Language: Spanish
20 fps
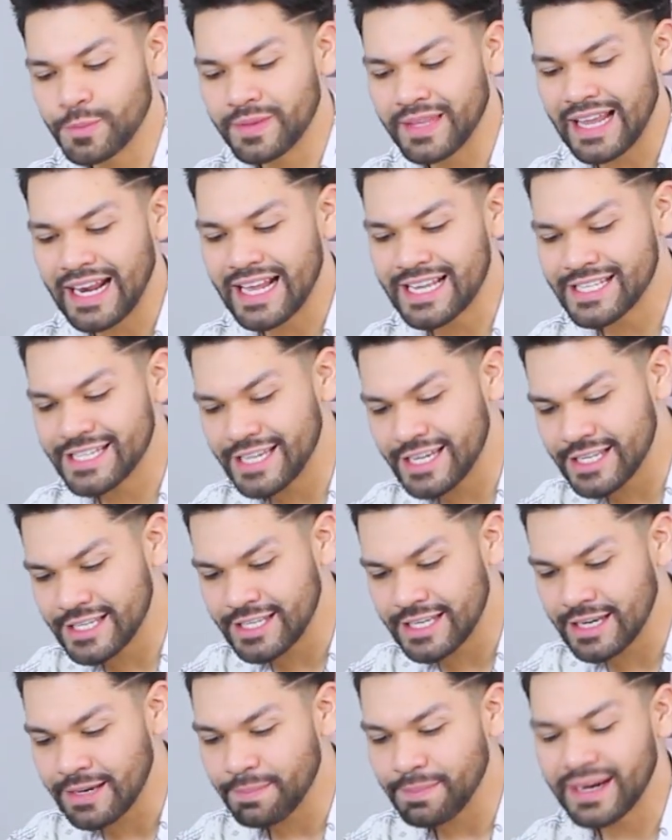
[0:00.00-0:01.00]
dupe de las
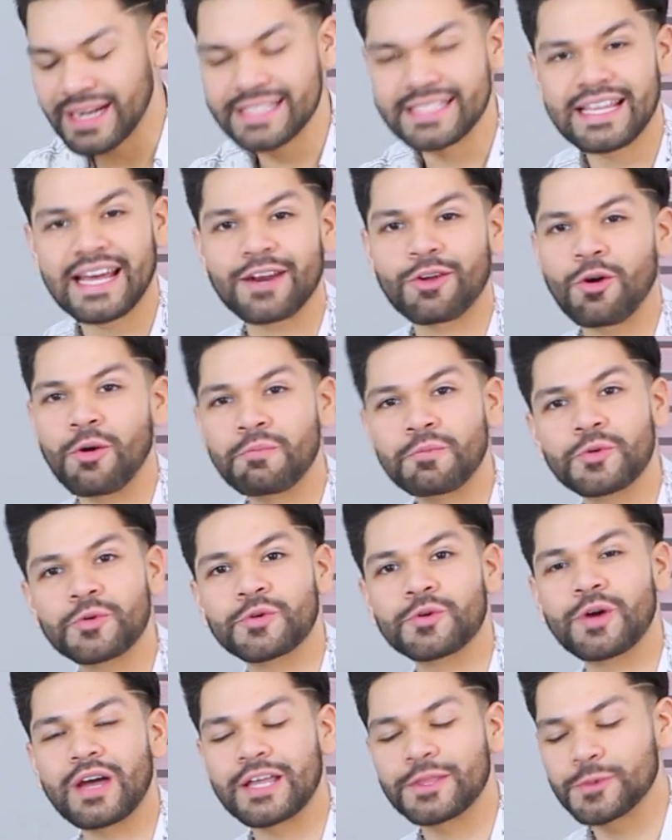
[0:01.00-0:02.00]
Yeezy para estar
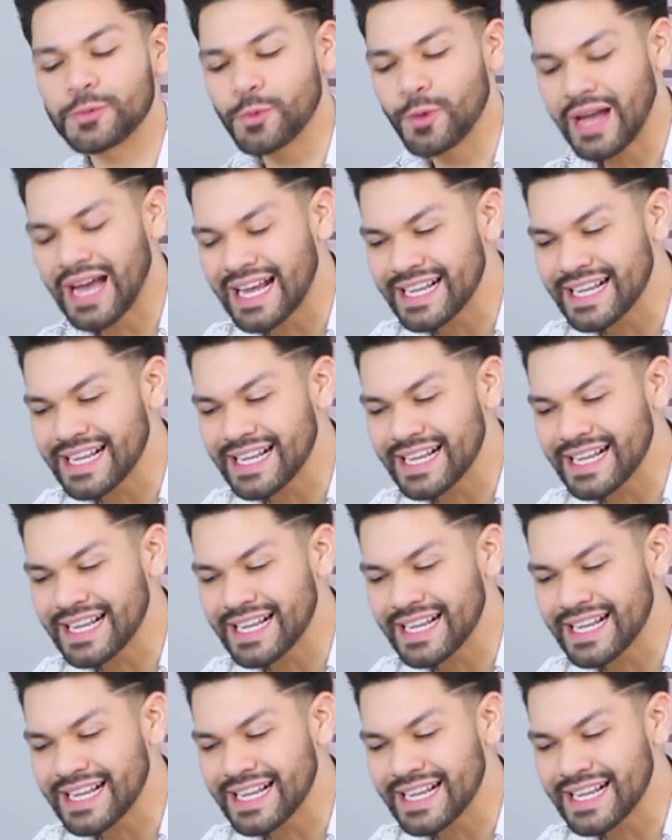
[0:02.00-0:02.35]
cómodo en tu